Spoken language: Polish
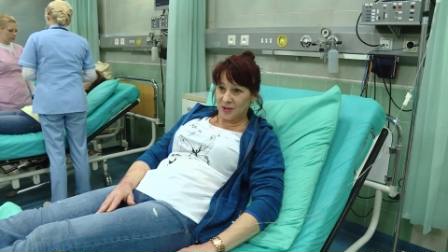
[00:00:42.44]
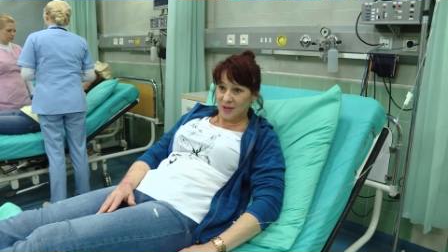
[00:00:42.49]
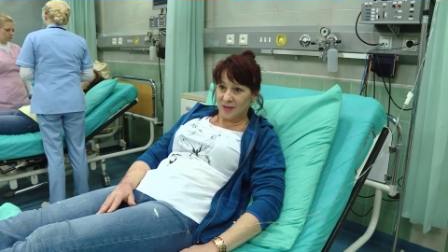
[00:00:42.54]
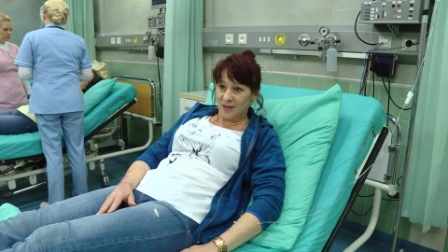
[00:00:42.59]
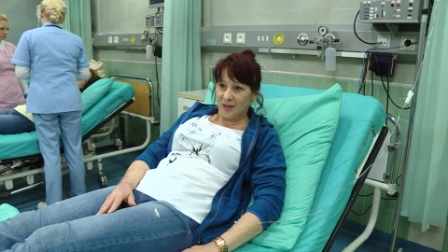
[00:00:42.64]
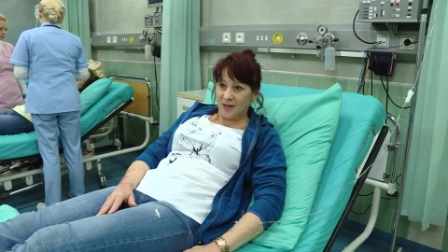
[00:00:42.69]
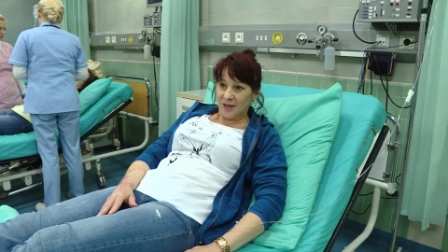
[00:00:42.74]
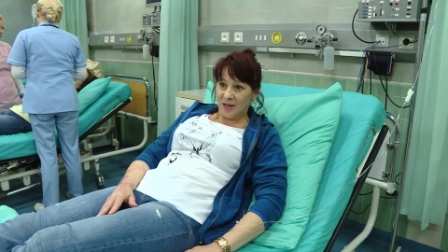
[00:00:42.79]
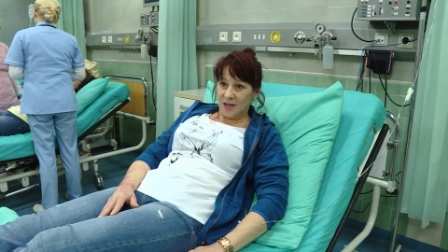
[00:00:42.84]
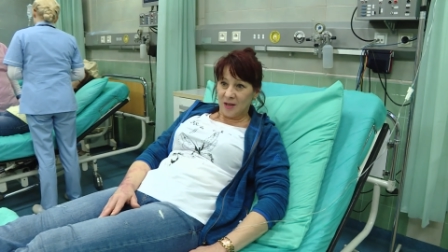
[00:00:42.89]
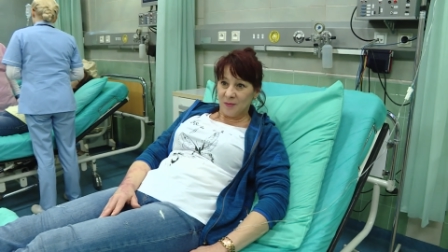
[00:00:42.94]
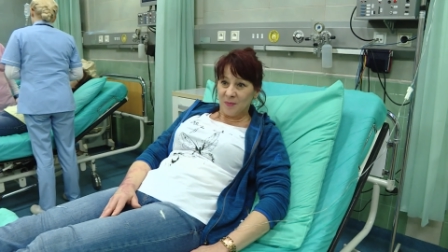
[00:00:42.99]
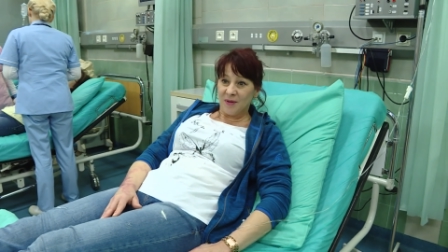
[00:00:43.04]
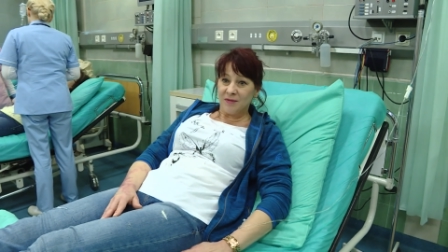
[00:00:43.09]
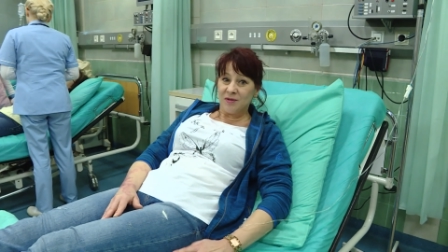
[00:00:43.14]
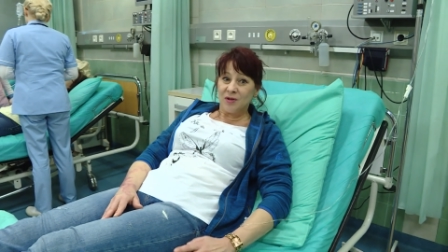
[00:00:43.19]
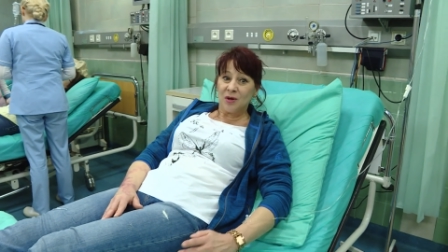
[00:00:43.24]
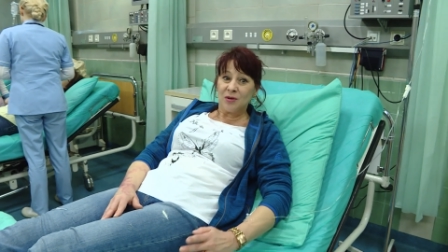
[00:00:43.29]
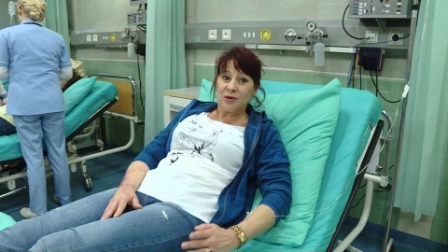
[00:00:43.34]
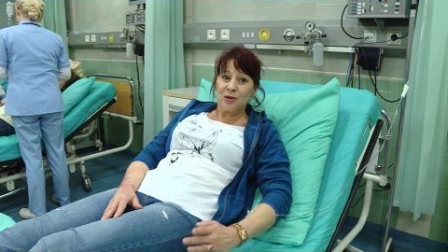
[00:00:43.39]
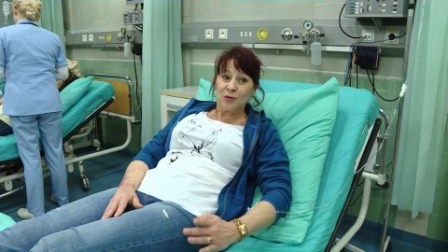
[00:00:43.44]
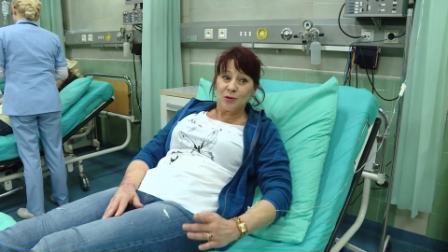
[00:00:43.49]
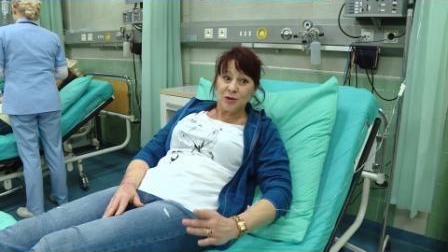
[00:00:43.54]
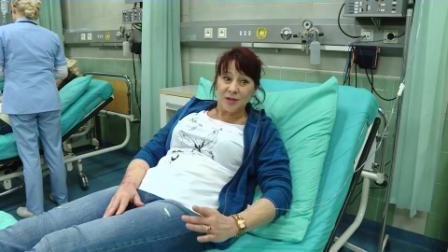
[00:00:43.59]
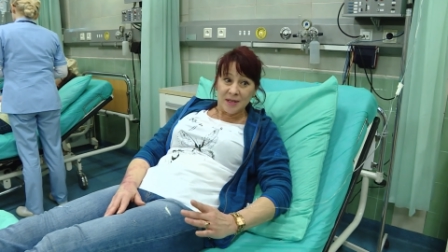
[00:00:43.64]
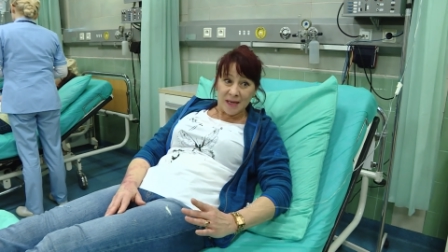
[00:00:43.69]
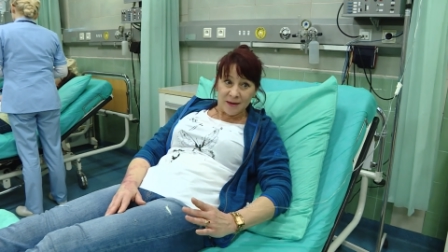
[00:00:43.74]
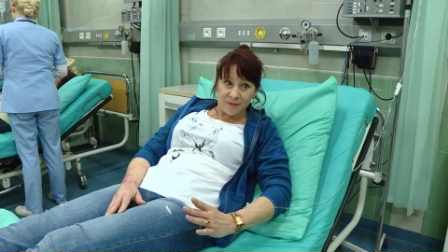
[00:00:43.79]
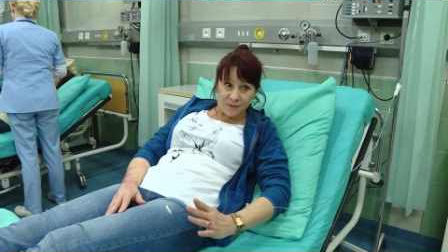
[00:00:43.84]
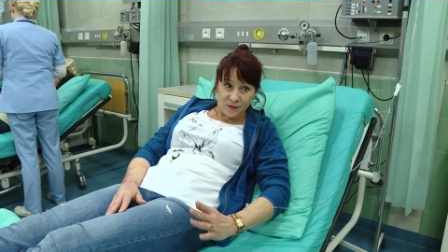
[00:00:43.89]
i, i pewnie oni już
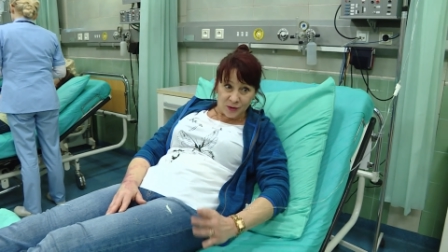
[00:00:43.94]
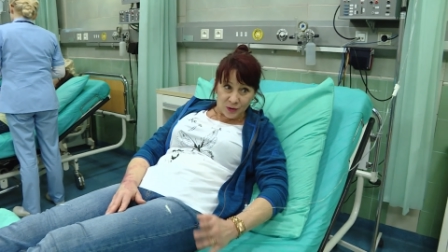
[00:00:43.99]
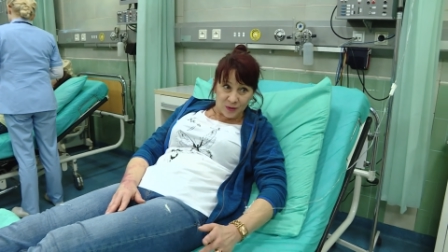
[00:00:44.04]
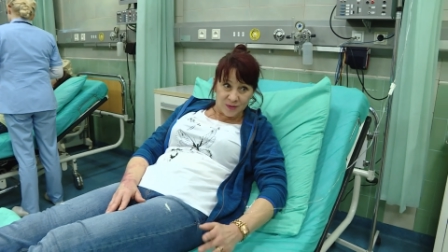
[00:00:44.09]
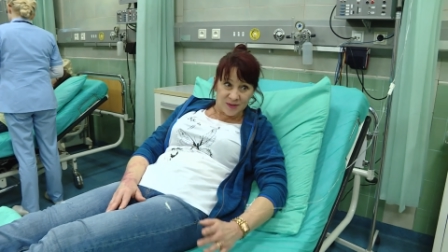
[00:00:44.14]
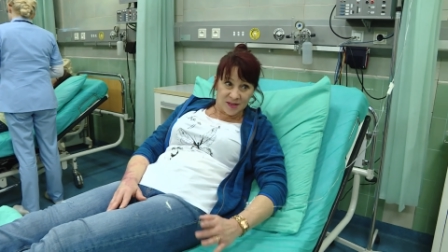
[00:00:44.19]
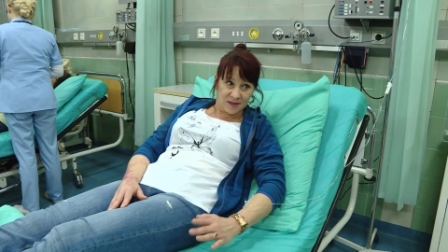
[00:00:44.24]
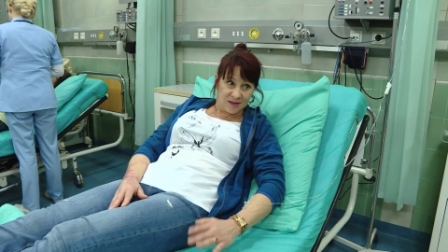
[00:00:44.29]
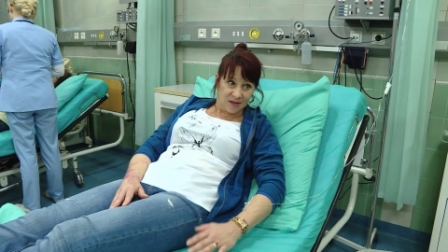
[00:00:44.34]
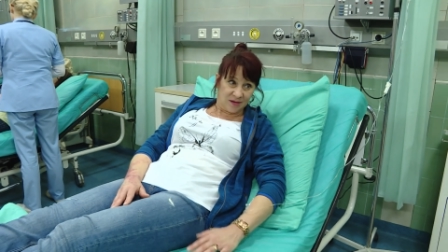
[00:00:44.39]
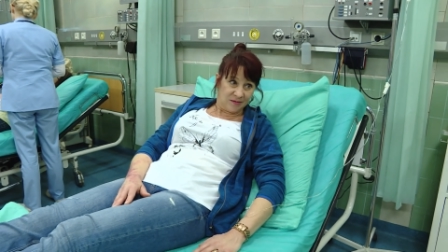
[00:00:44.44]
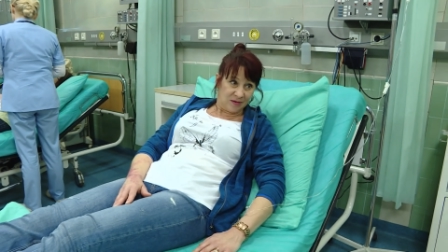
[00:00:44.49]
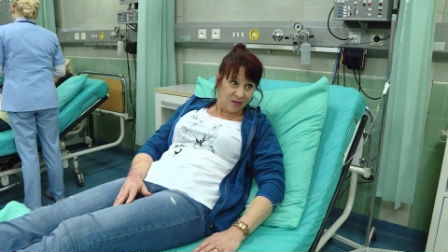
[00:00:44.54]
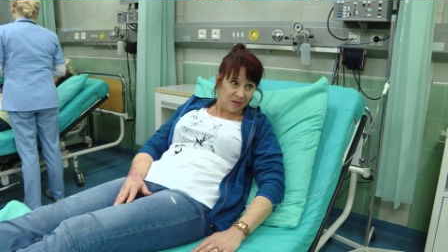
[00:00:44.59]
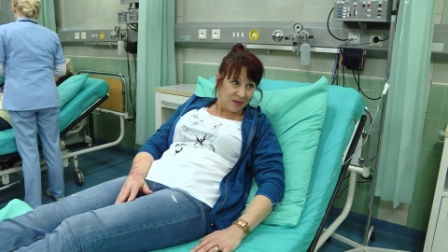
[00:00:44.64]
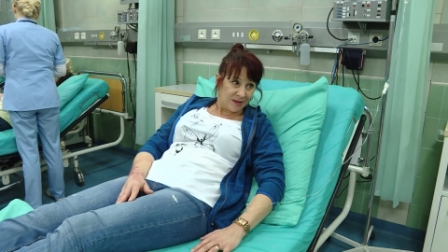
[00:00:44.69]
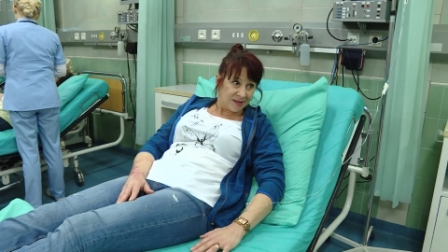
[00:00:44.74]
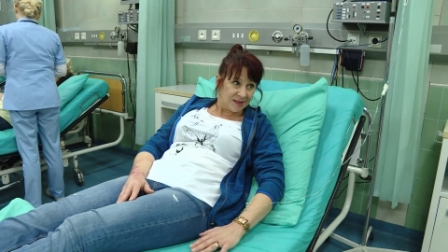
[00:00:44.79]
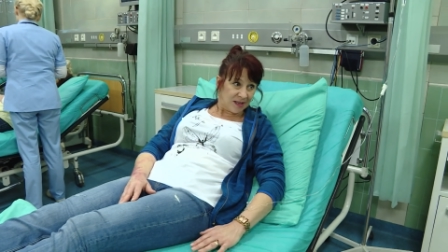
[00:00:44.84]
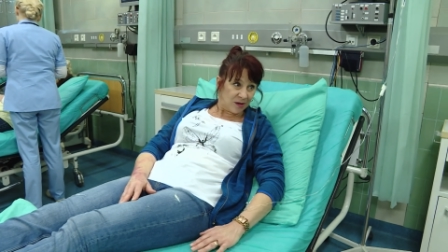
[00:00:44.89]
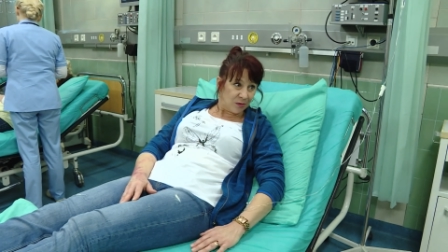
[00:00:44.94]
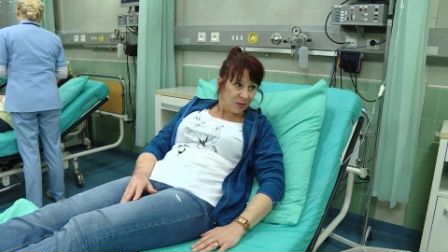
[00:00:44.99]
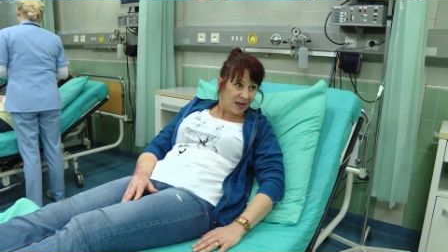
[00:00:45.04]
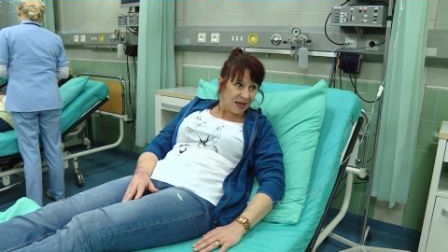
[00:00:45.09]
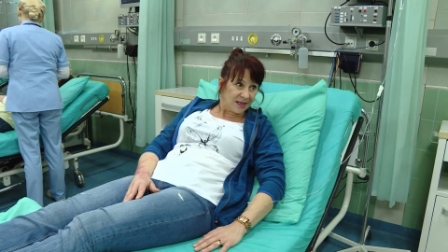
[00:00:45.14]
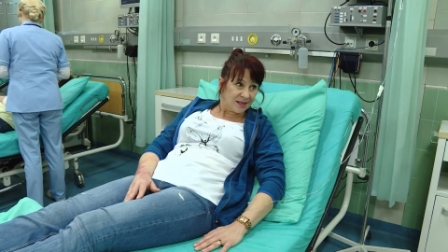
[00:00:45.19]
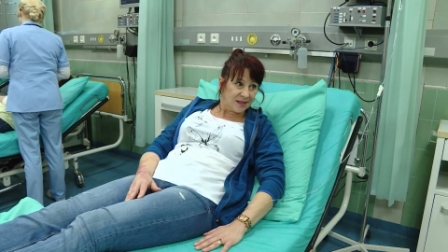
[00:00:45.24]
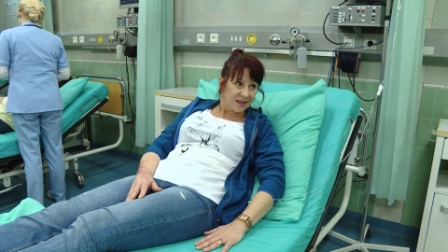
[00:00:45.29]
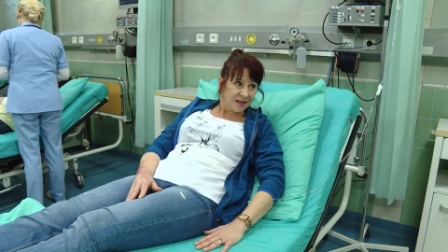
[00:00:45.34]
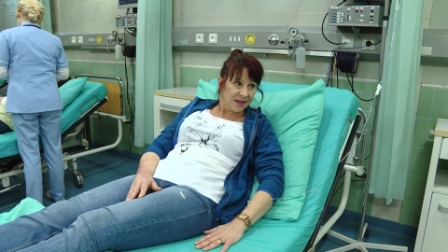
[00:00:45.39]
tam w drodze są do
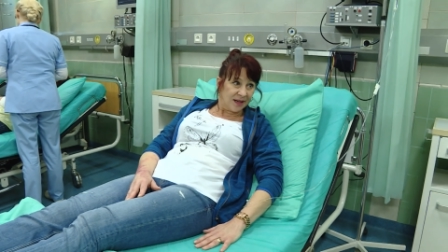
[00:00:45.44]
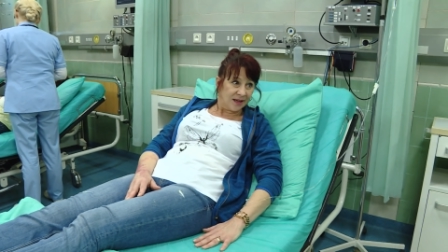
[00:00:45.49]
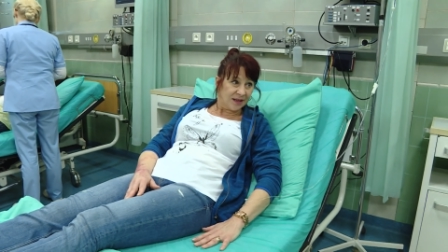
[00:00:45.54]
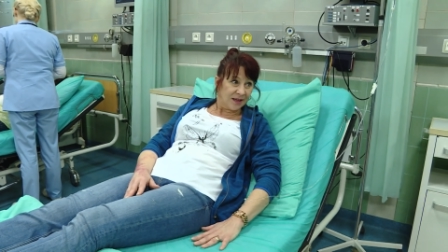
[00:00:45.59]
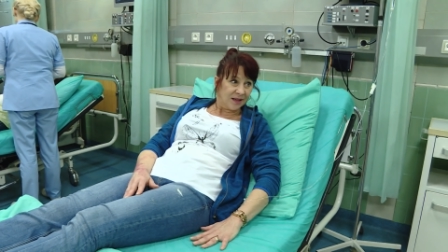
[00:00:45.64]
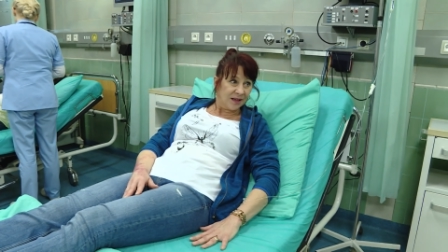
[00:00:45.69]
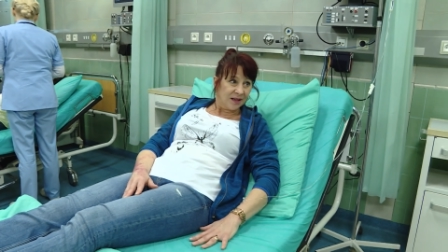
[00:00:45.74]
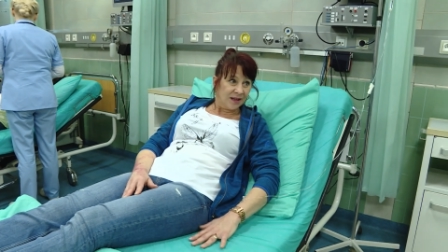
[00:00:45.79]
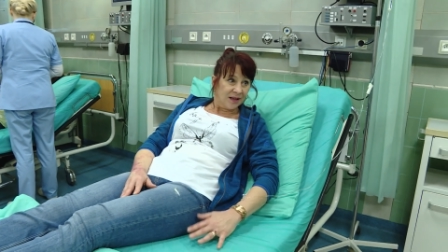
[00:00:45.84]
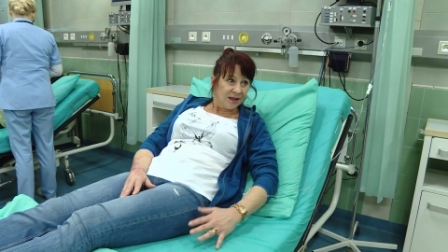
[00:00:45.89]
restauracji, ale